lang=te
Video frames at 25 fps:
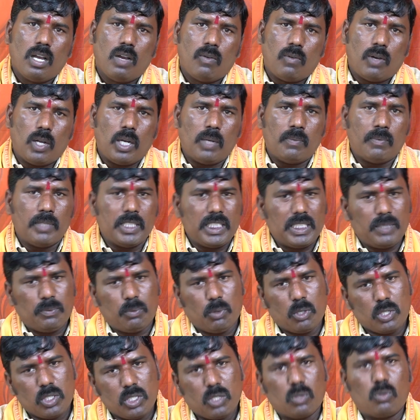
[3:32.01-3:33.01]
వాళ్ళు మంచి
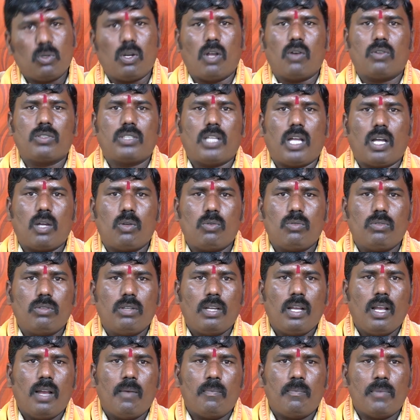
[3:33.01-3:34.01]
ప్రయోజకులు అవుతారు
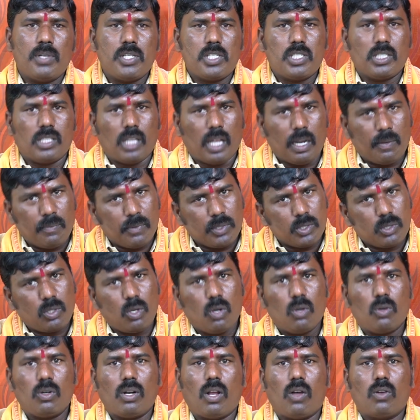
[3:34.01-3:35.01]
మంచి
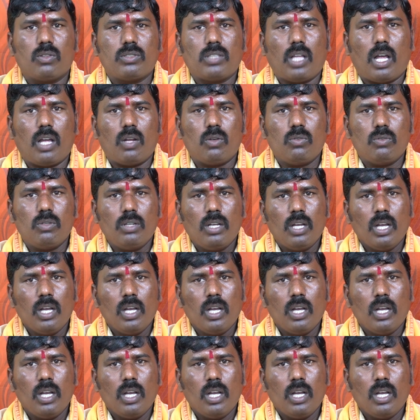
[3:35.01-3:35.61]
ధనవంతులు కూడా అవుతారు